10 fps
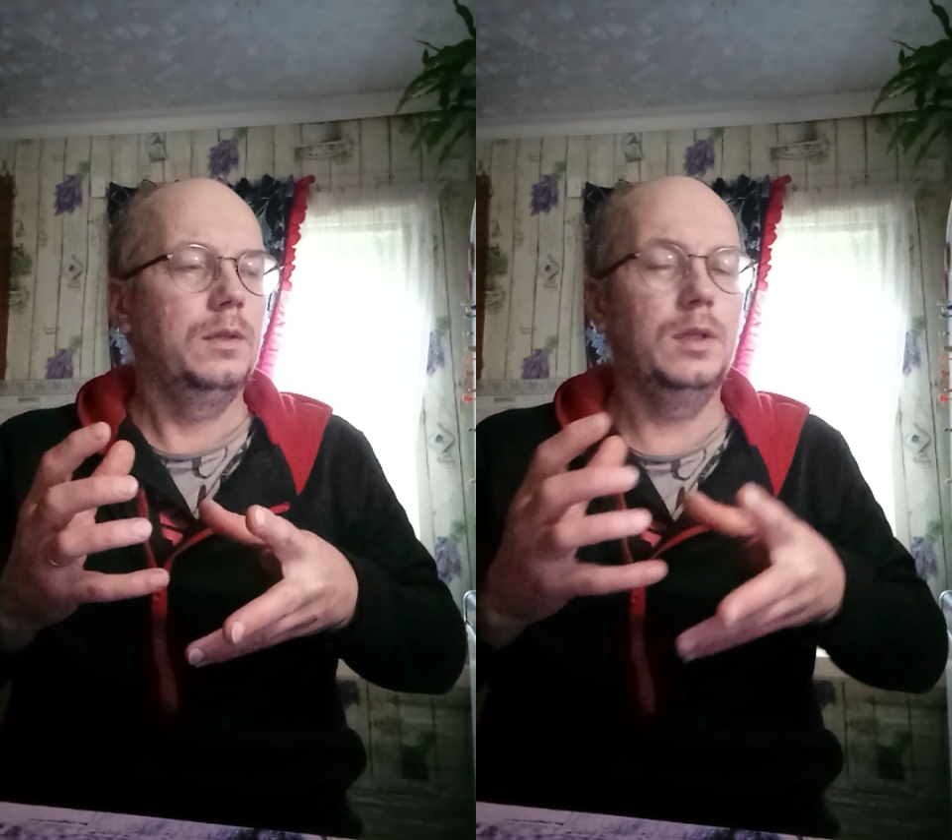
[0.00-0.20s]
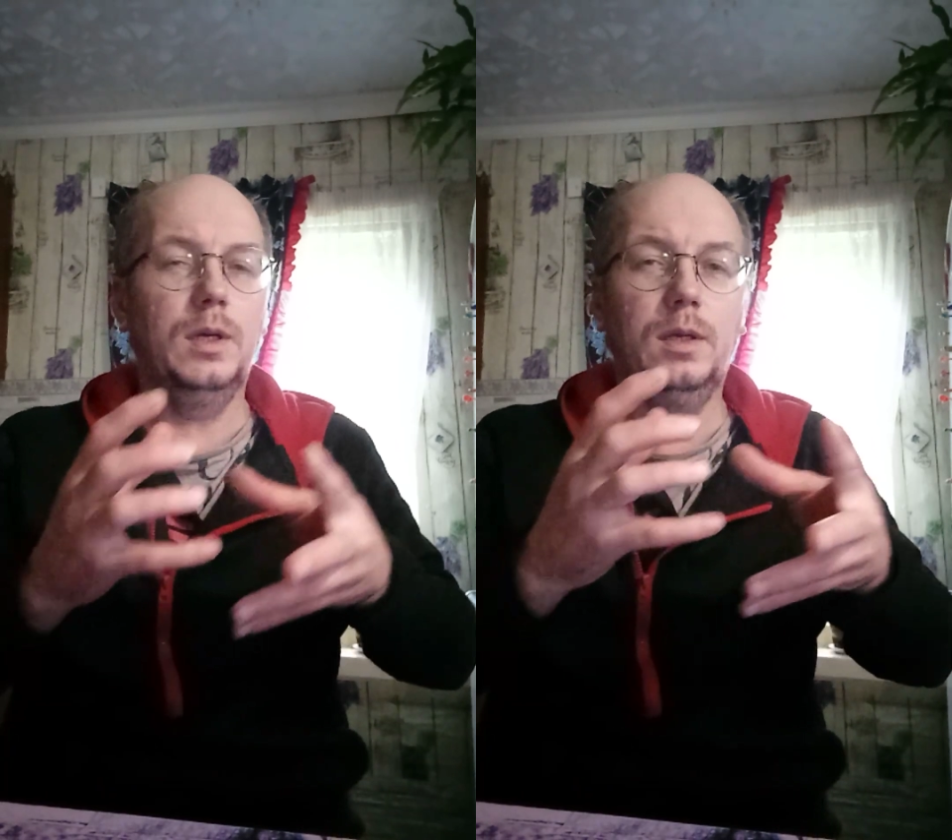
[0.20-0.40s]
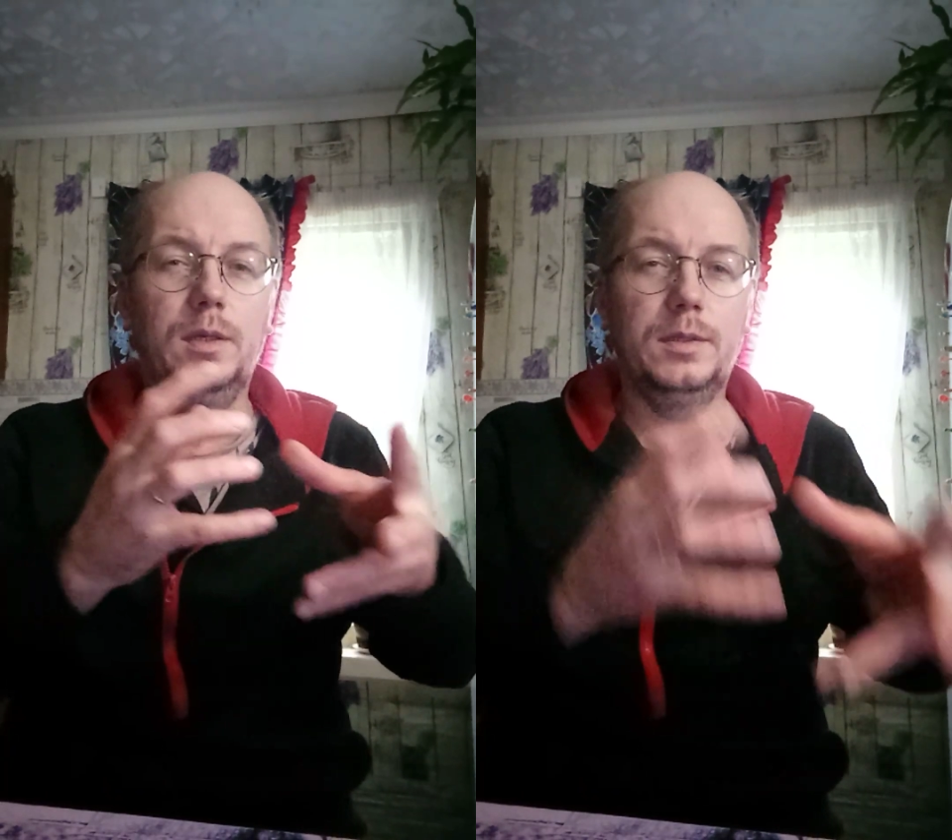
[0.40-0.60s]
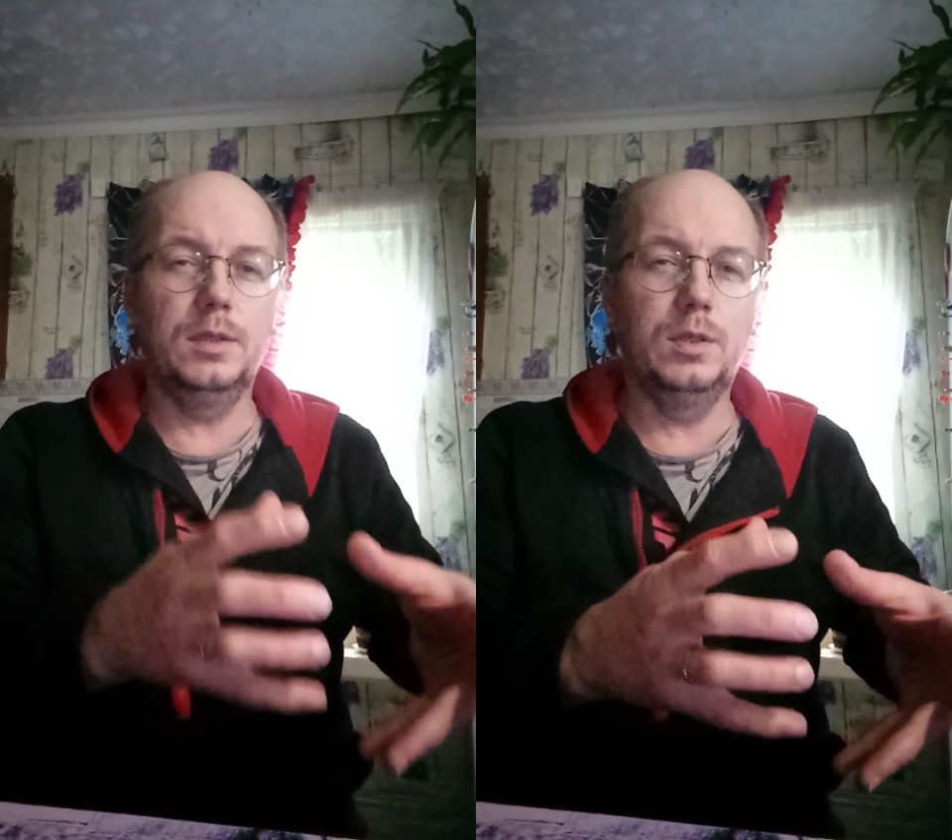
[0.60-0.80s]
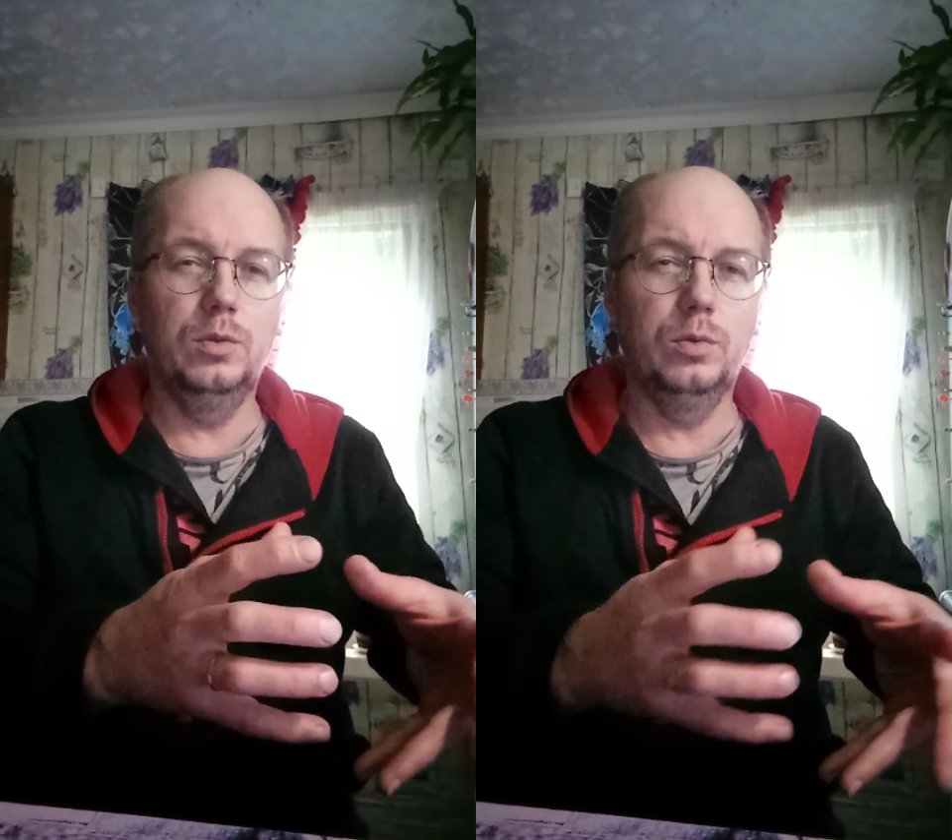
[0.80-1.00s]
на
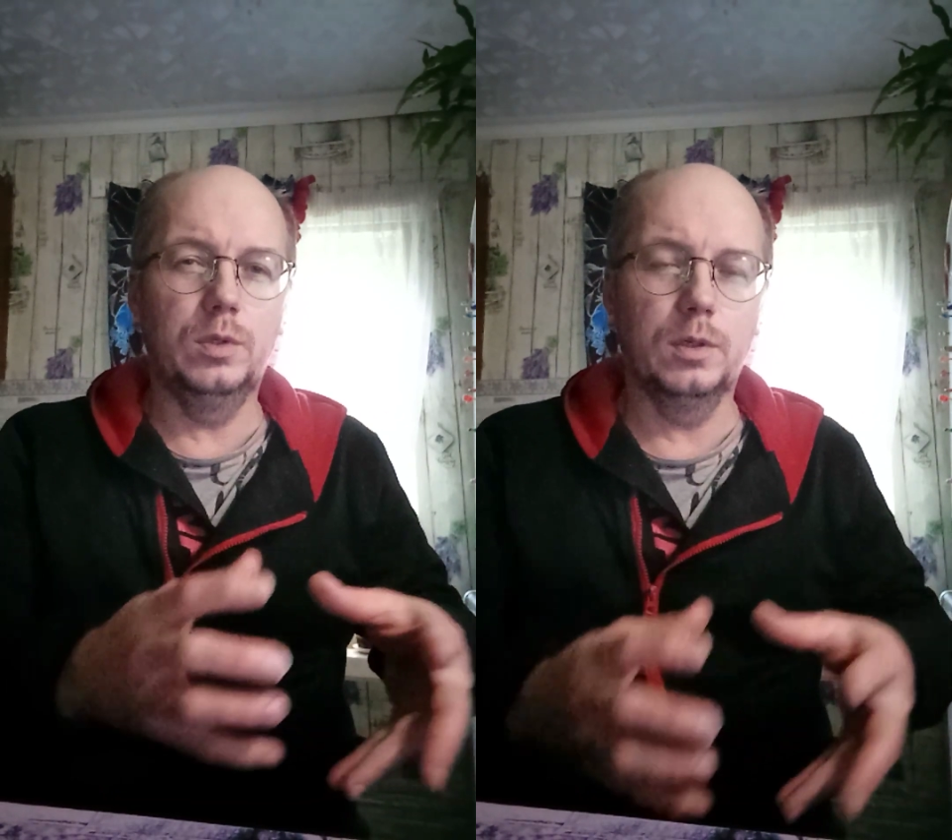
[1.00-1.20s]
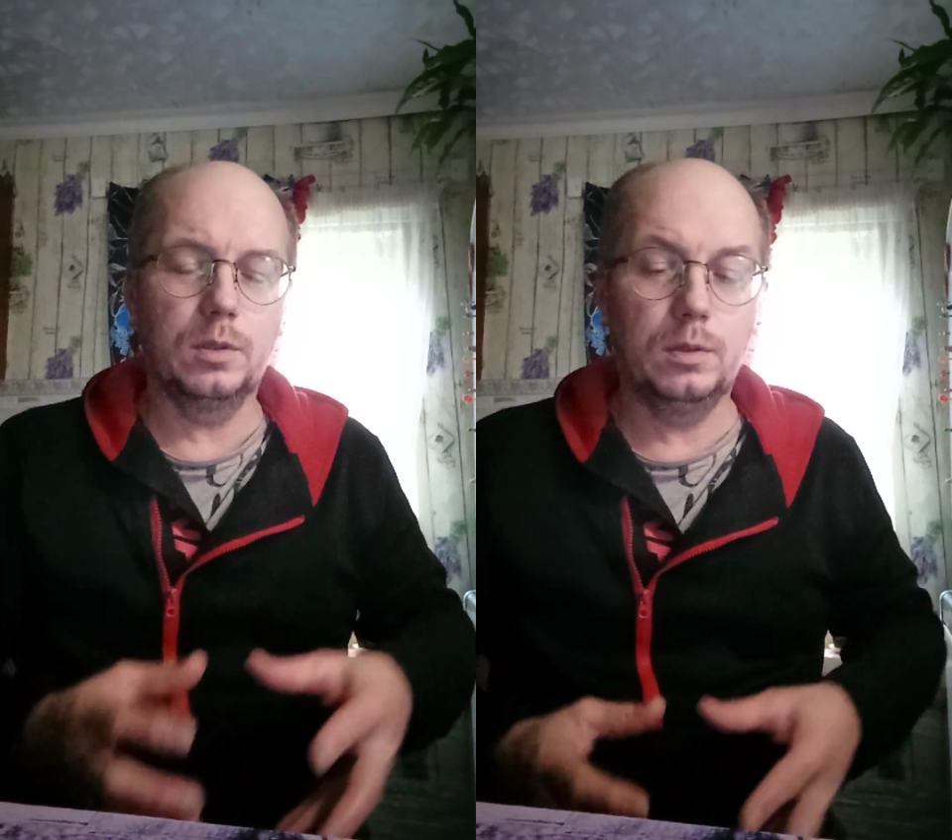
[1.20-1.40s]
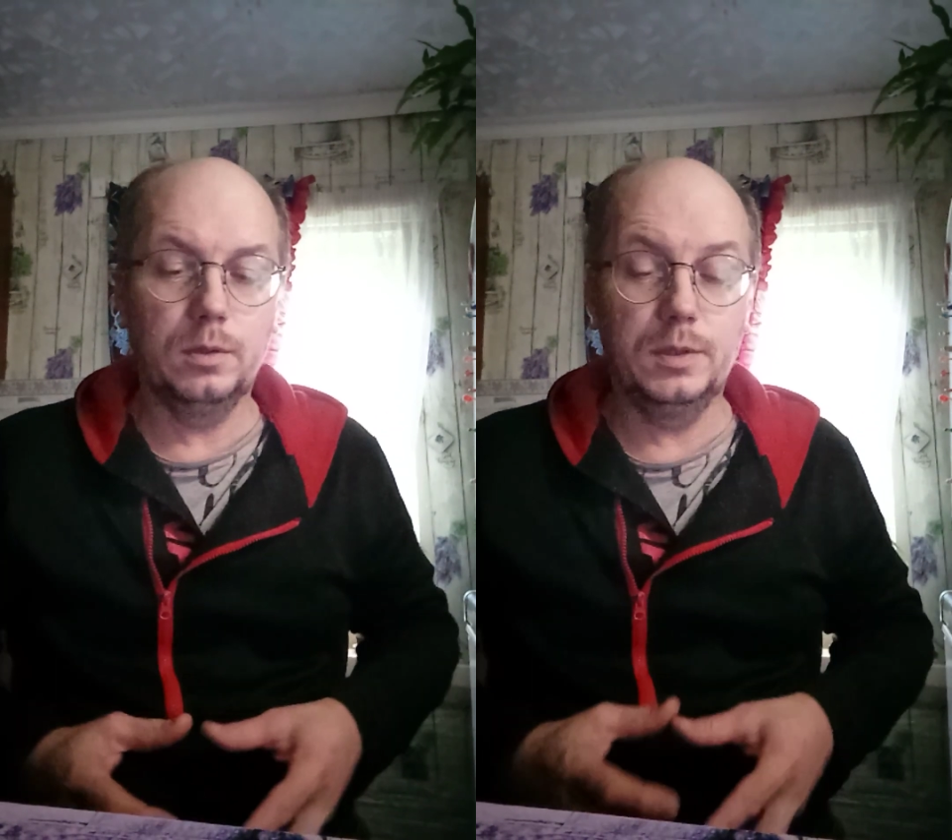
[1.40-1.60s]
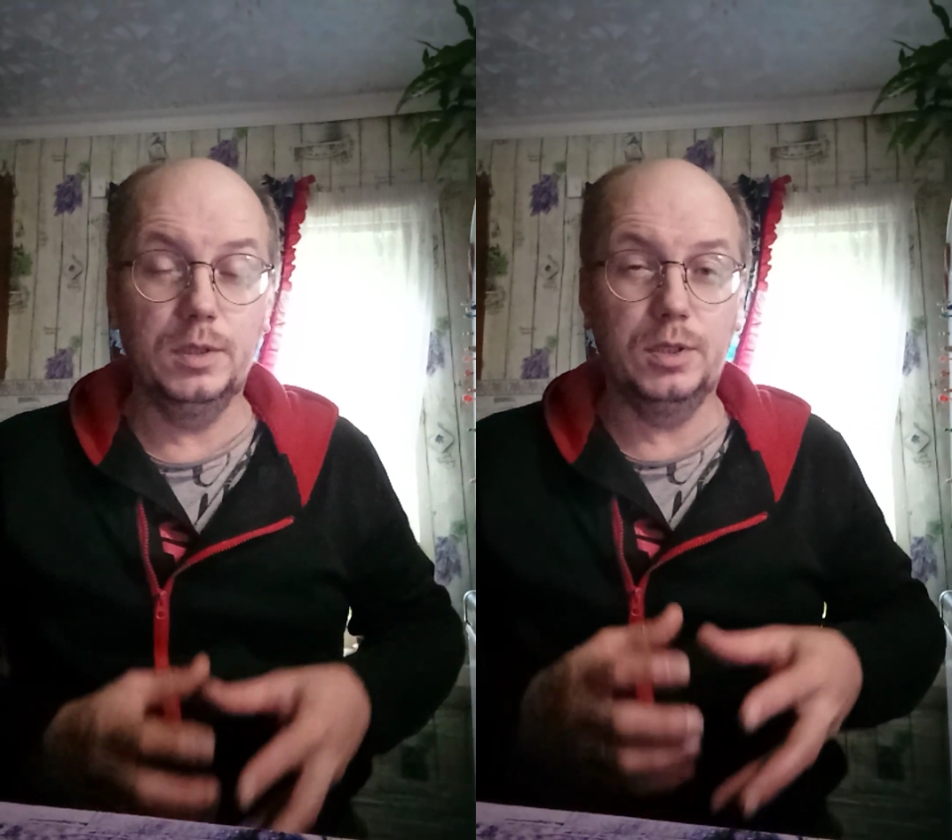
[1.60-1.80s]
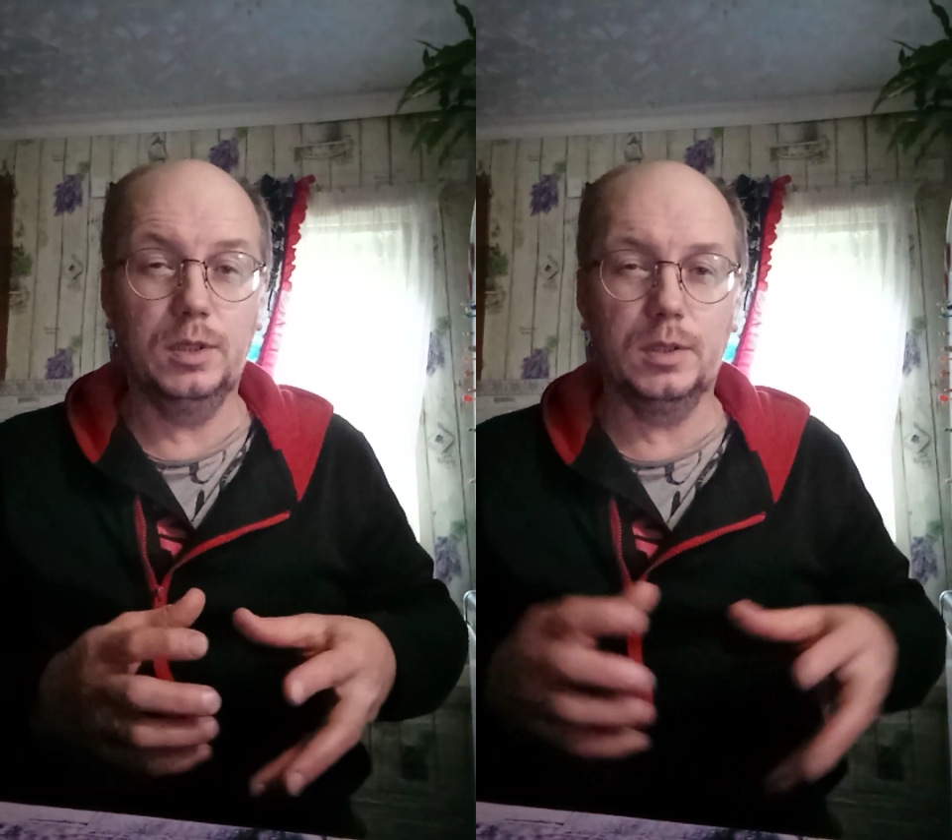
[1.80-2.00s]
этих людях
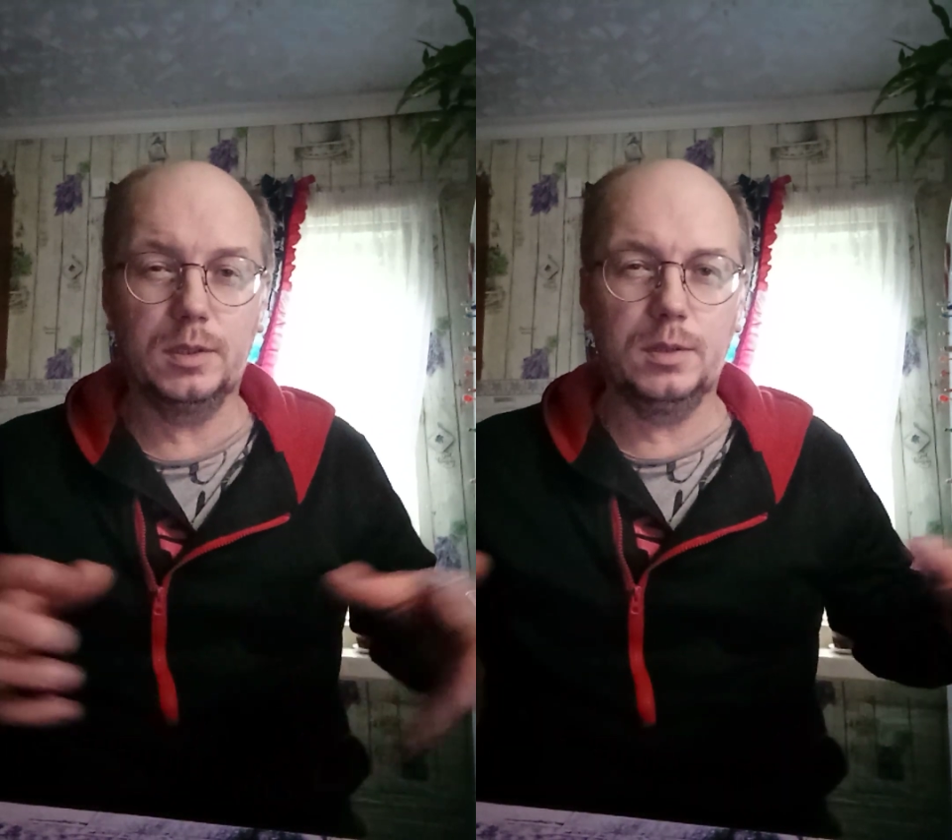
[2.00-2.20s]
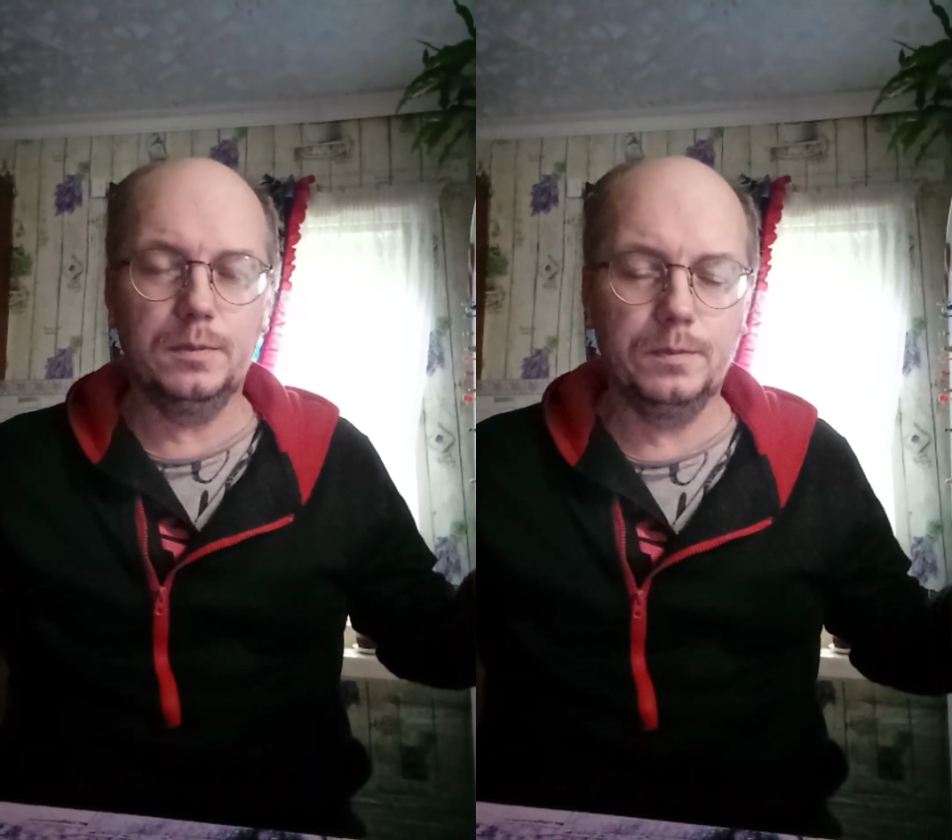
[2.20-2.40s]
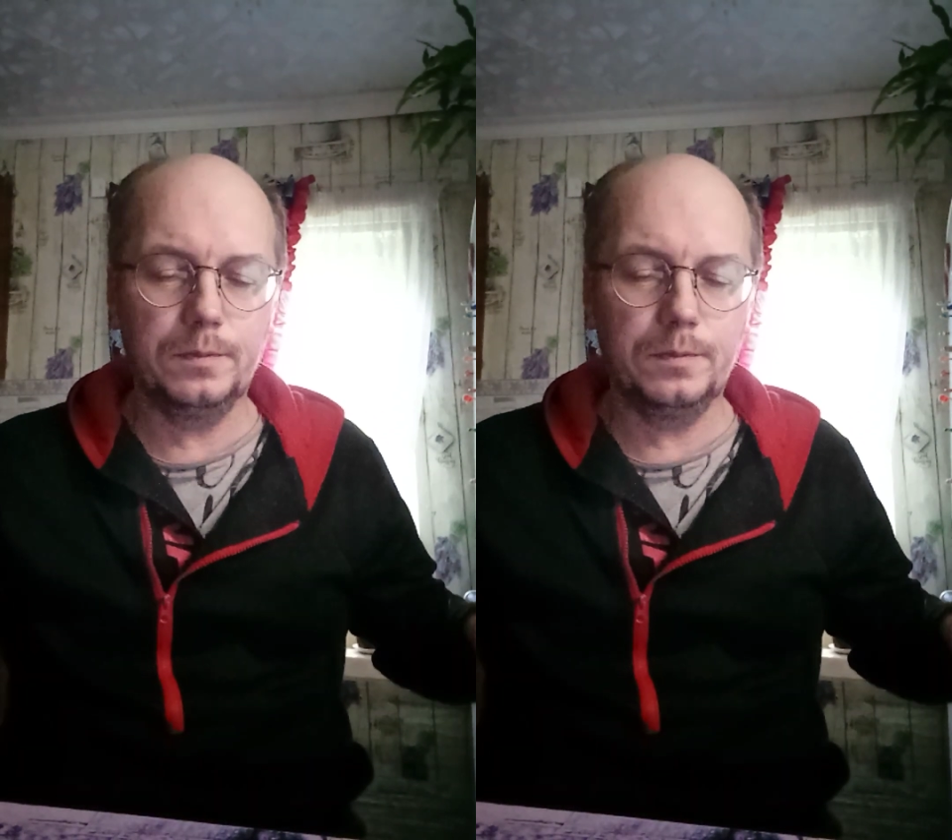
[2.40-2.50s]
сейчас,